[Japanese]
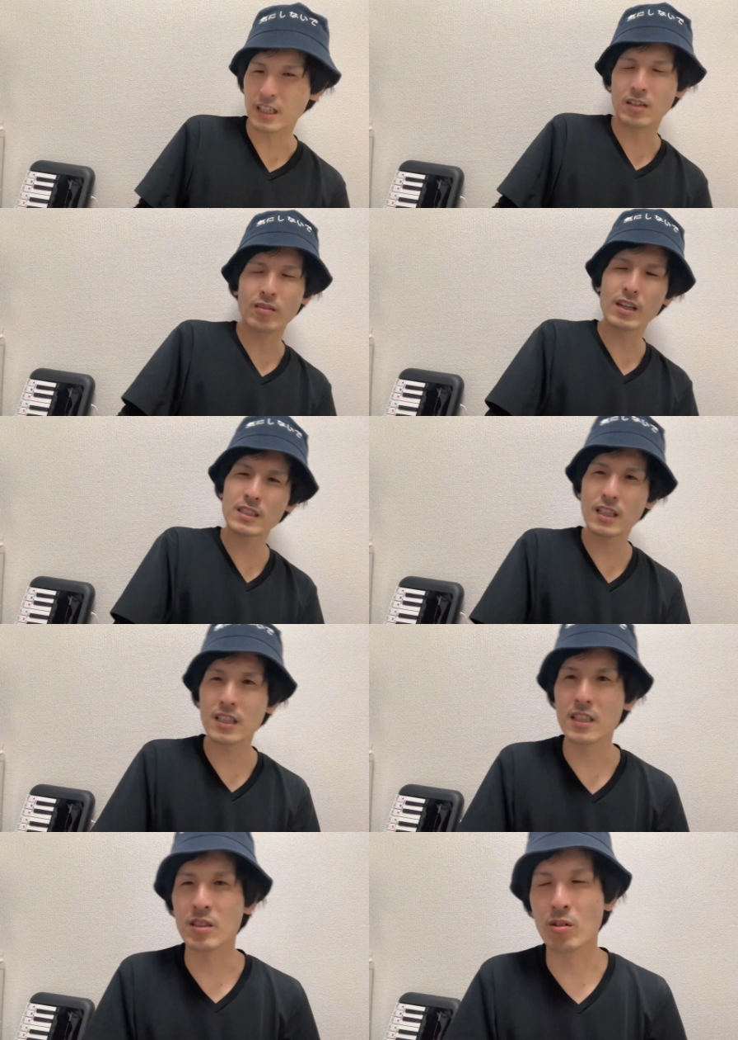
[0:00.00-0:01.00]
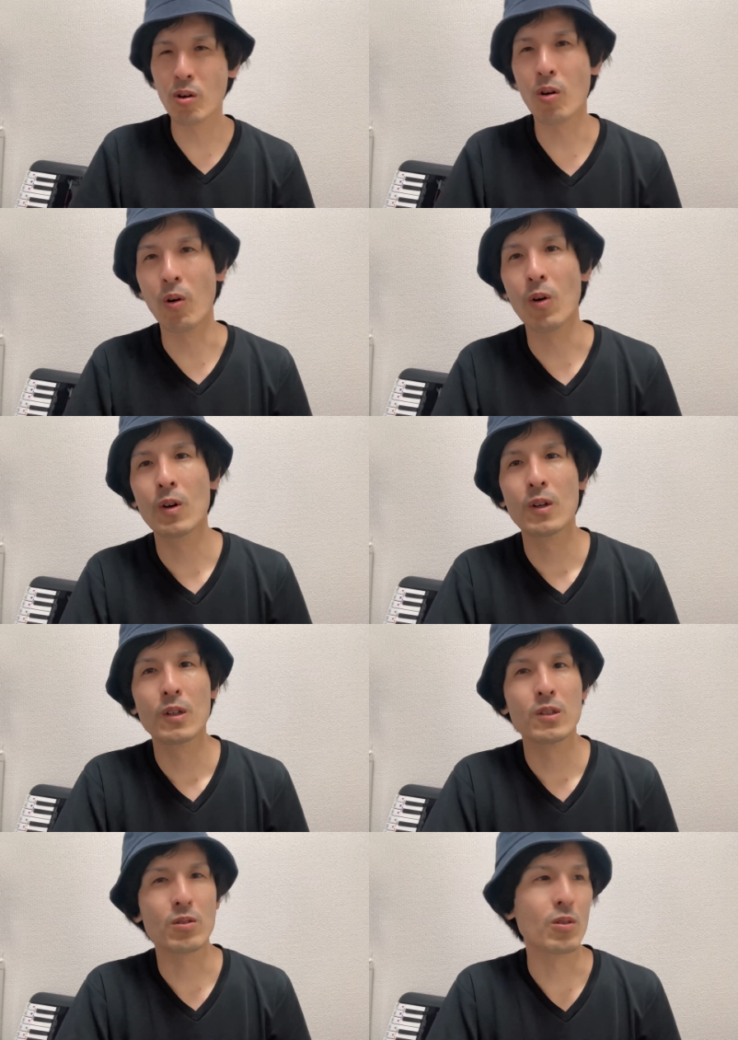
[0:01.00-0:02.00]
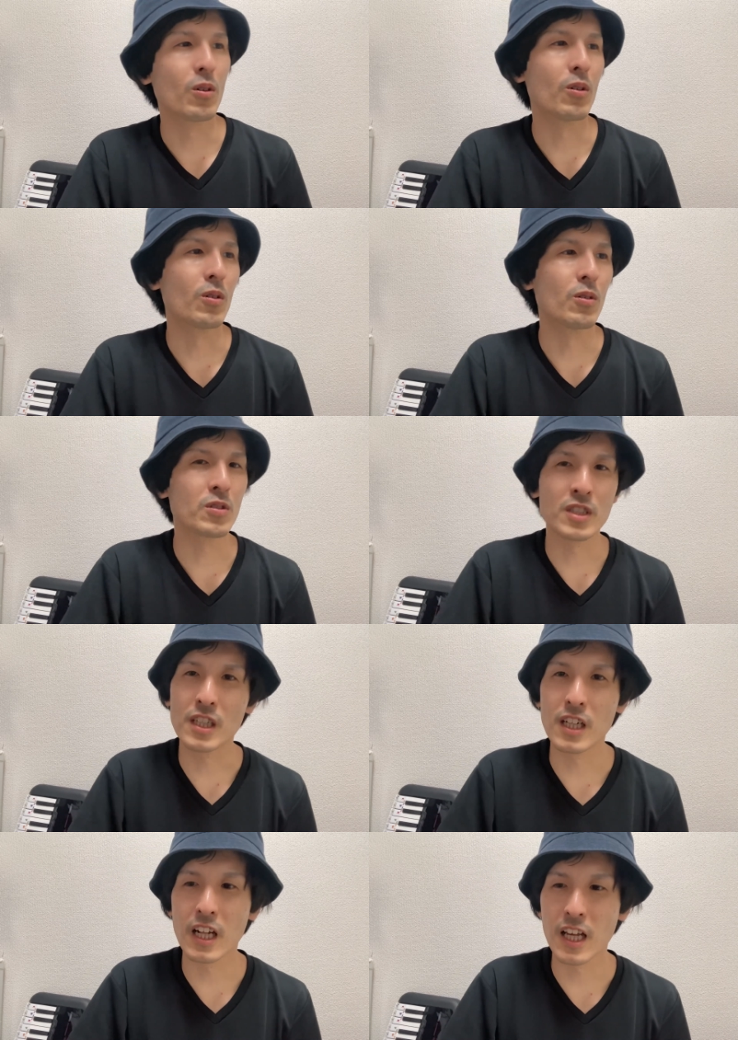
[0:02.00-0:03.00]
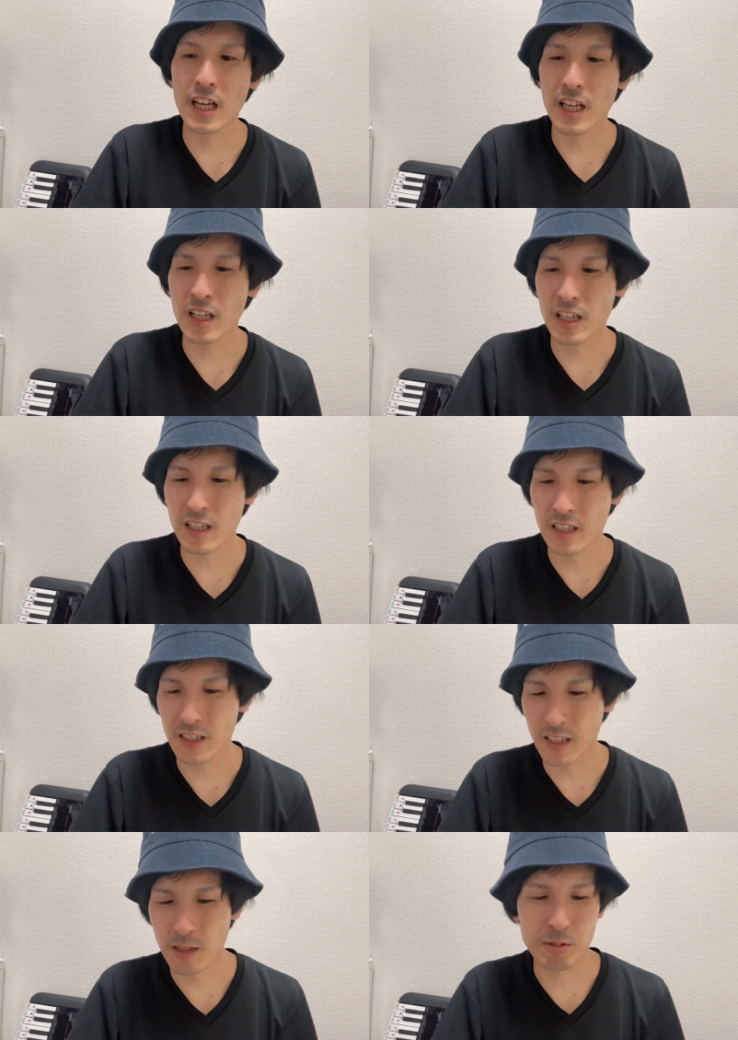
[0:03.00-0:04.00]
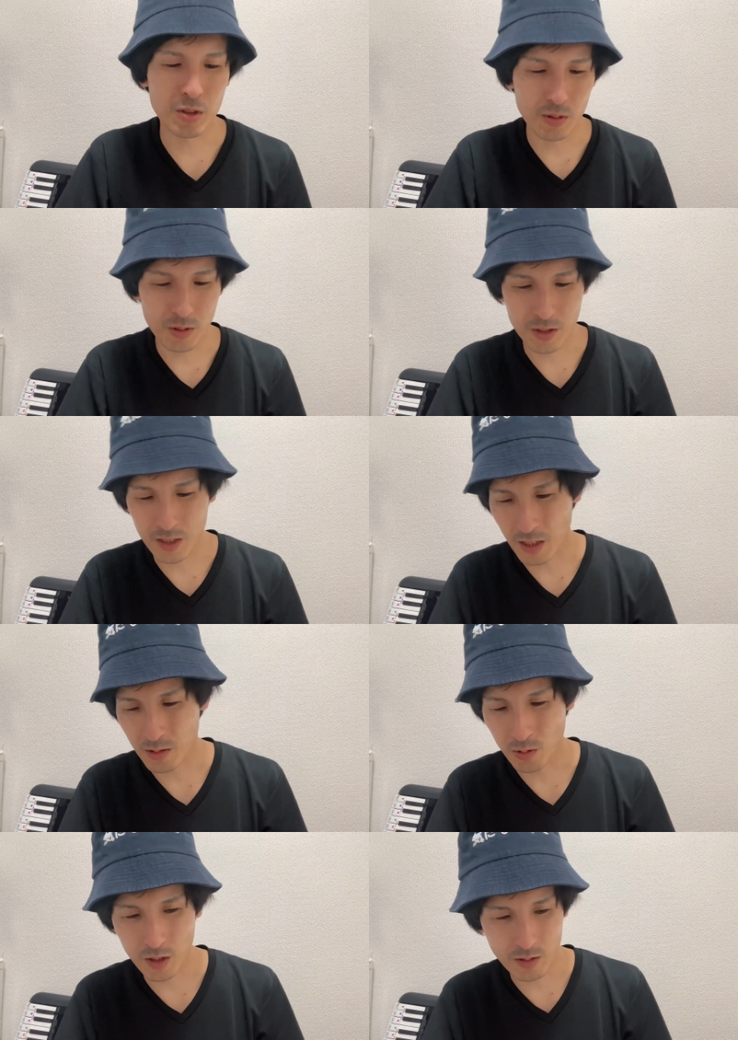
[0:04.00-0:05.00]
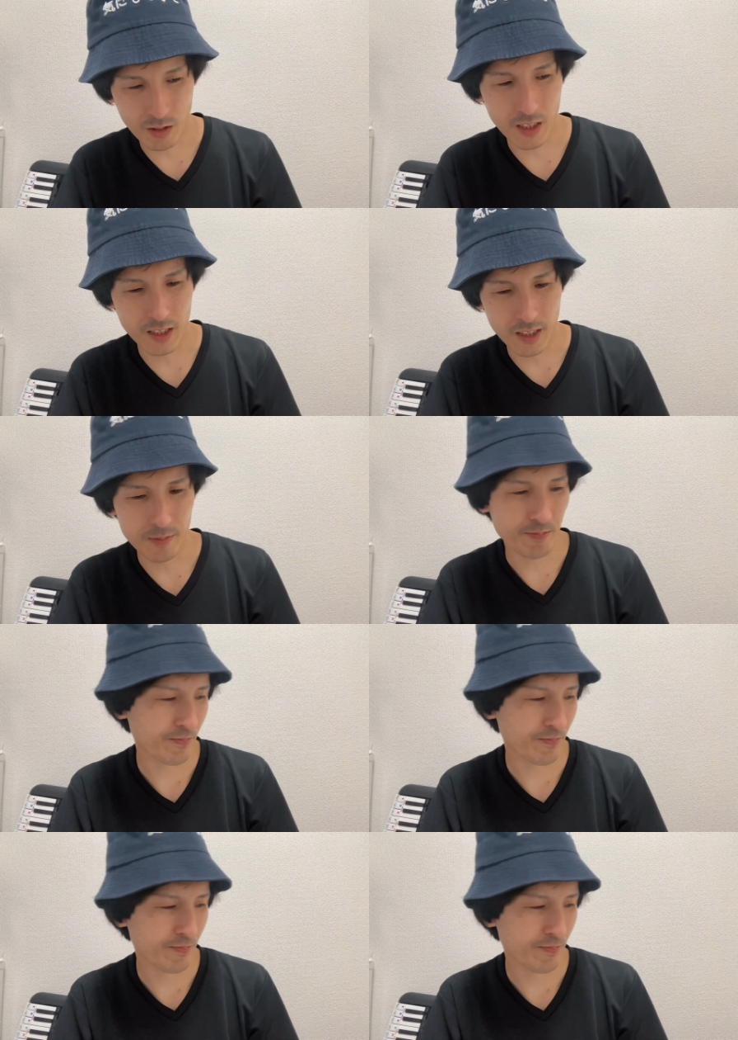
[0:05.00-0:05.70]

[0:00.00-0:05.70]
岡崎の、心霊エピソードって言ったらそれぐらいで、